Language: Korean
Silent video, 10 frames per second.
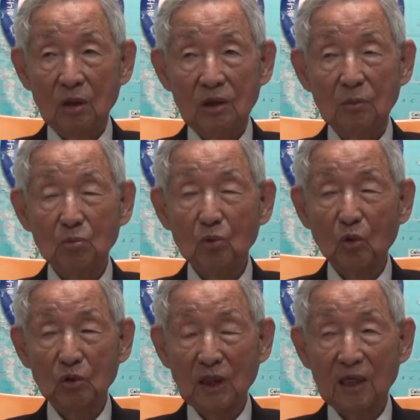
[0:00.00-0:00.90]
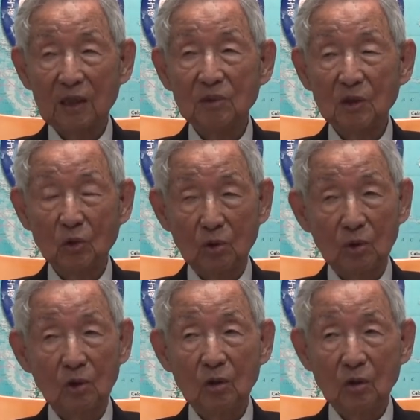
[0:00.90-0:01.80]
신부도 사람이고
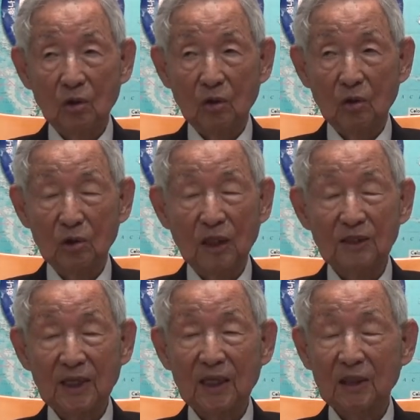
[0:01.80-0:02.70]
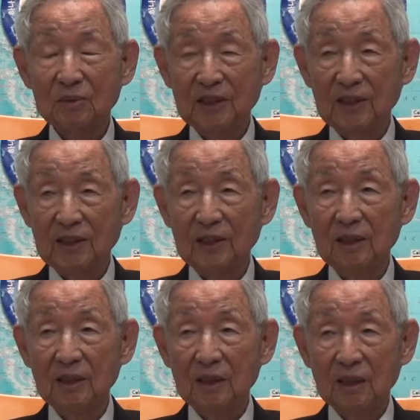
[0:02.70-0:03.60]
어, 다 사람인데
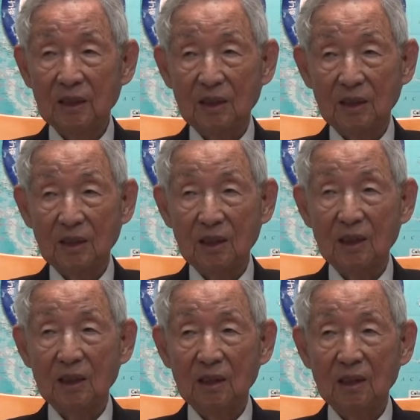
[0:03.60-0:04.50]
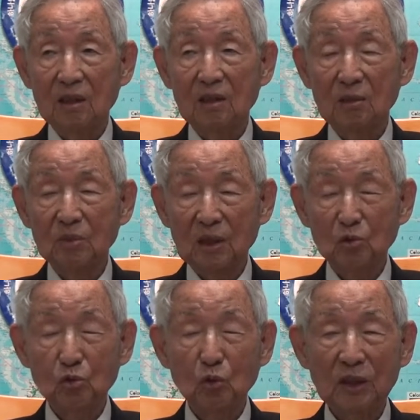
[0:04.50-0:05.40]
에, 이걸 전부 다
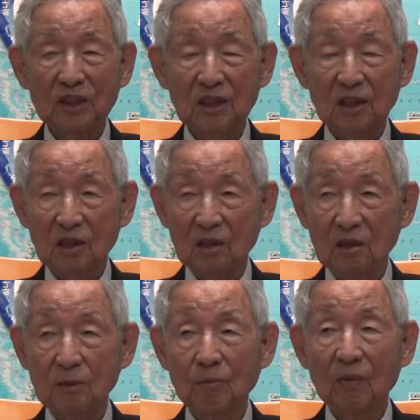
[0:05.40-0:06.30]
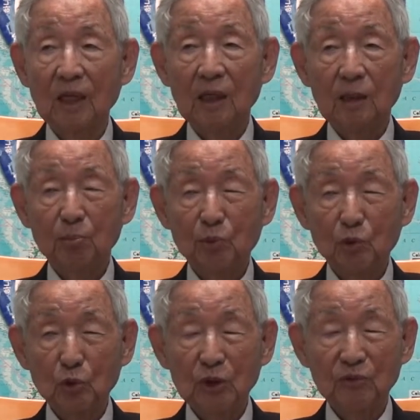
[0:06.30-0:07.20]
순화시켜서
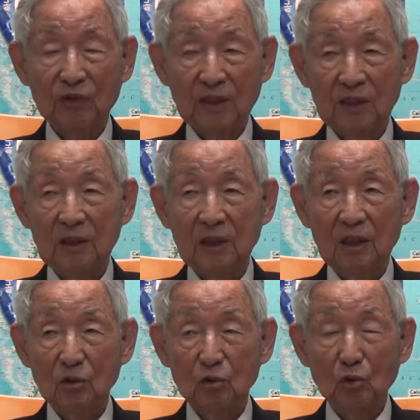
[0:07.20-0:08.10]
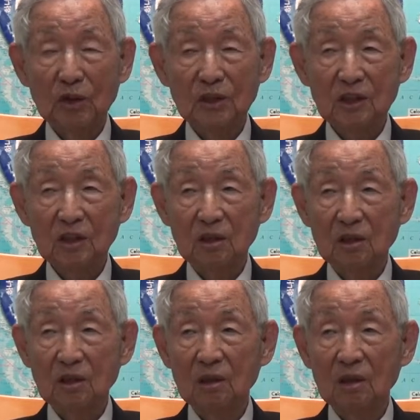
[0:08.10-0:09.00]
퓨리파이
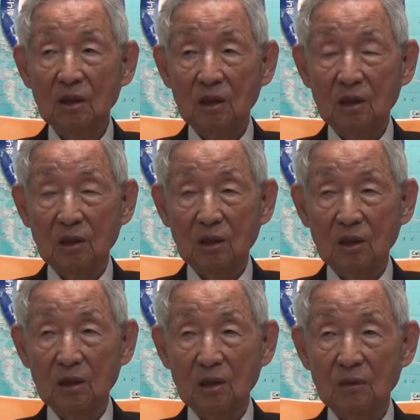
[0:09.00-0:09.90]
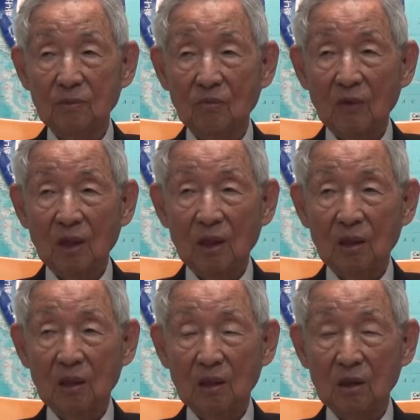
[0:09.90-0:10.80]
순화시켜서 어,
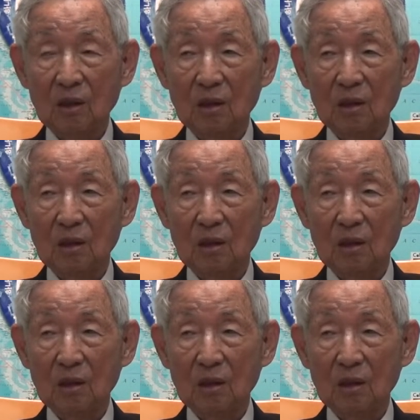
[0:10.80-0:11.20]
어,